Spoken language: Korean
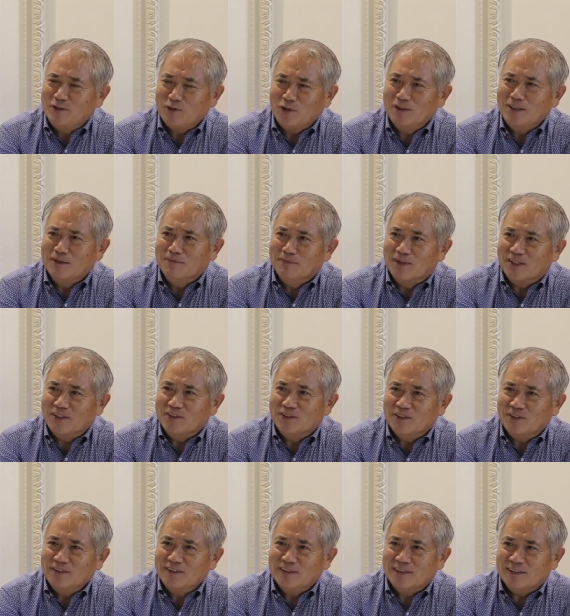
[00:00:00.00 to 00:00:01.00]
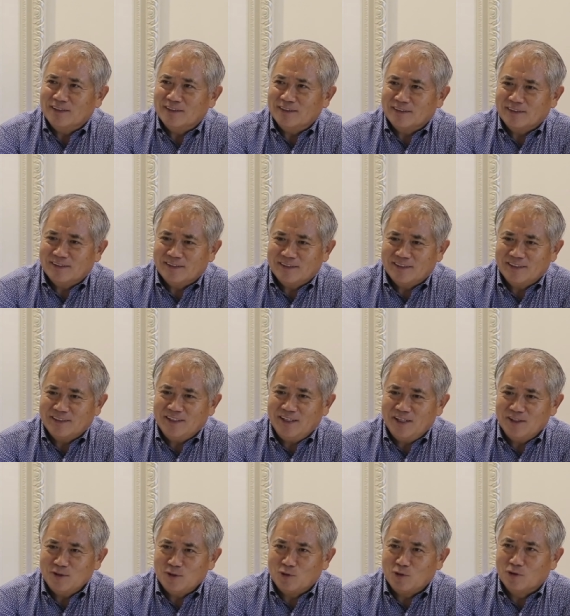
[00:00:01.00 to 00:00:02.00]
그 쏜단 말이죠. 예. 그렇게
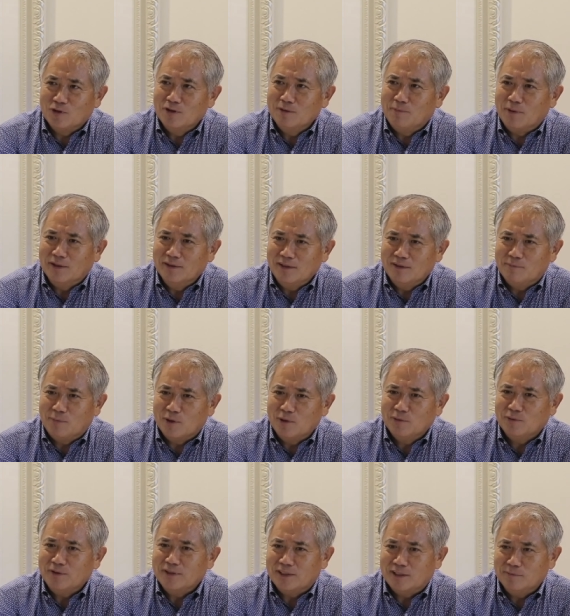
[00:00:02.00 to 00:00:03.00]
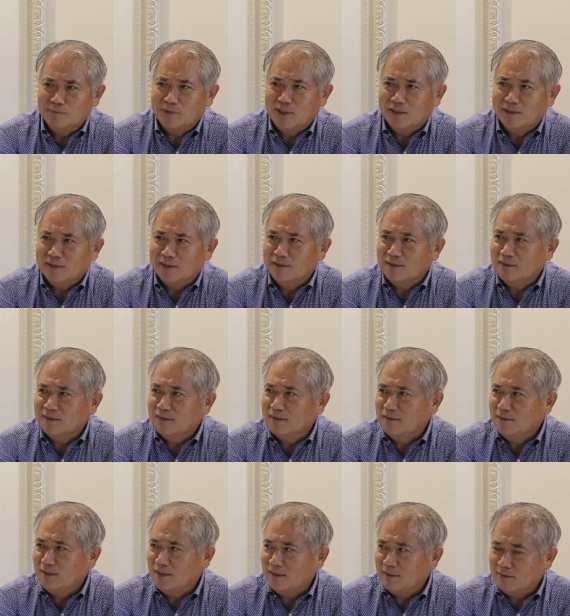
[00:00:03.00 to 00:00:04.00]
해서 돈을 벌, 고 있습니다. 거기는.
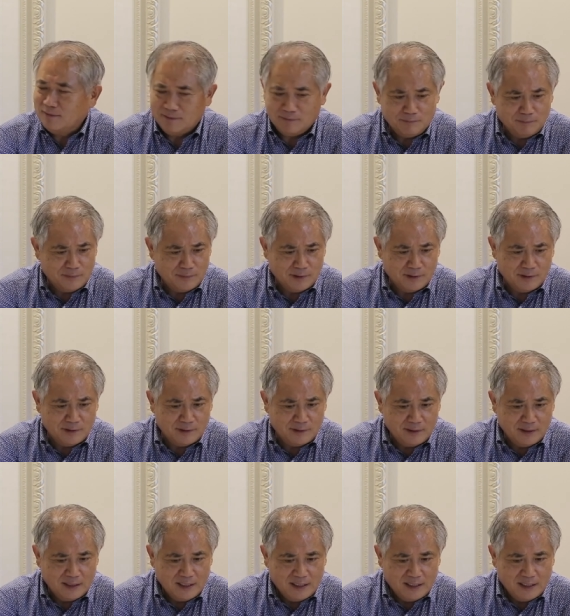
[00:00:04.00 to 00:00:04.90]
근데 그